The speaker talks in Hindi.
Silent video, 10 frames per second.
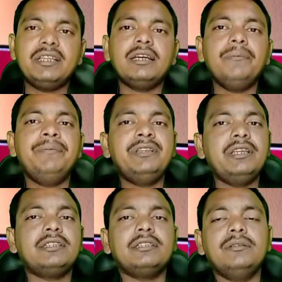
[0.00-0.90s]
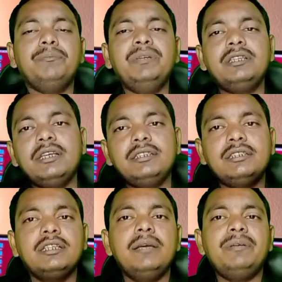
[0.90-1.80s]
जो कि प्रत्येक वित्तीय
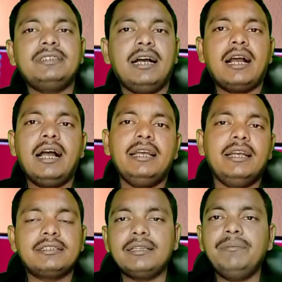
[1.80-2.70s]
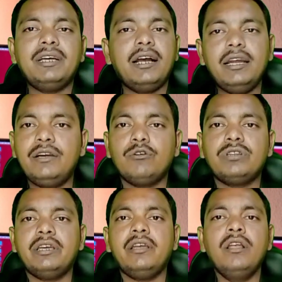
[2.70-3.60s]
वित्तीय जितने भी शाखाएं हैं
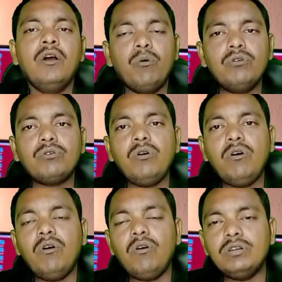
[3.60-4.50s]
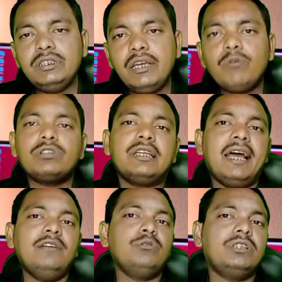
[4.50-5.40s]
सभी का हेड होते हैं उनको
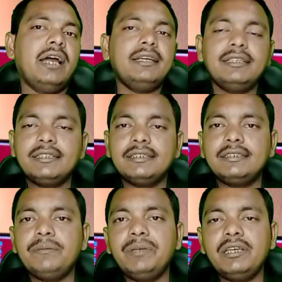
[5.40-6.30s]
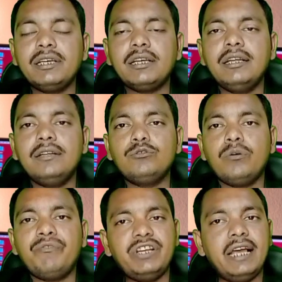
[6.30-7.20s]
ये ऑथराइज होता है कि किसी
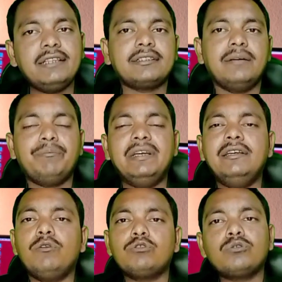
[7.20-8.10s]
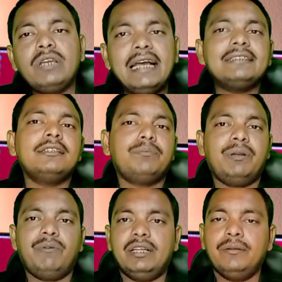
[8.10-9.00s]
भी जो फिनेंस कंपनी है
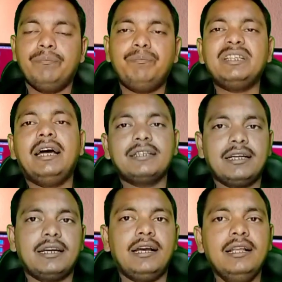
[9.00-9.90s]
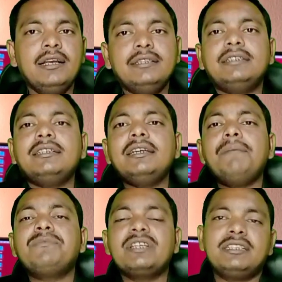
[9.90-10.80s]
उसको लाइसेंस प्रदान
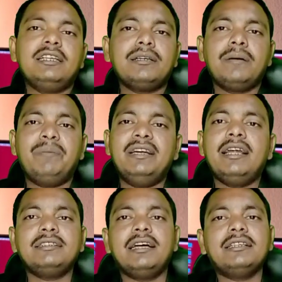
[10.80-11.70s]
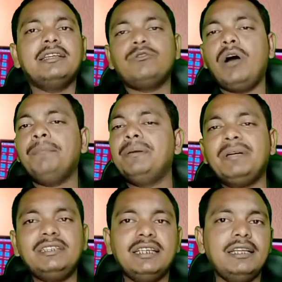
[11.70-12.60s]
करना जैसे कि आप शिक्षक बनना
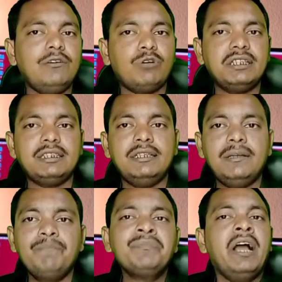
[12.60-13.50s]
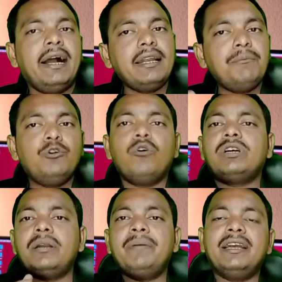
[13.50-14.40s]
चाहते हैं तो आपके पास डिग्री होना
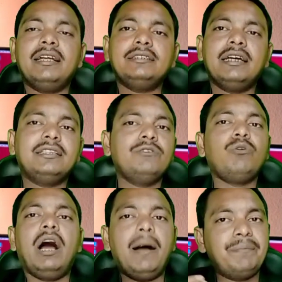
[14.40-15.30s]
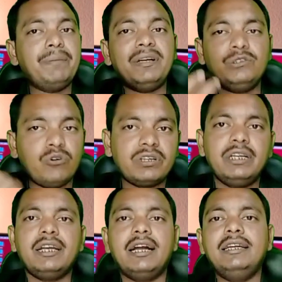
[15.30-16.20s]
चाहिए अगर आप डॉक्टर बनना चाहते हैं तो
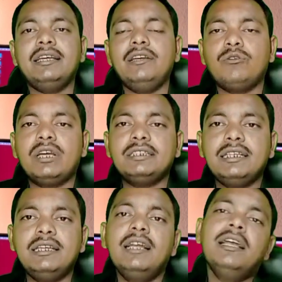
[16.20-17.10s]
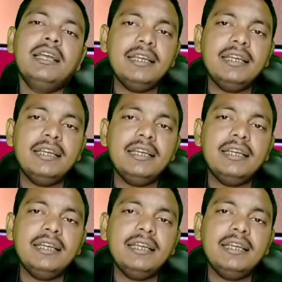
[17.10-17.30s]
आपके पास डॉक्टरी का डिग्री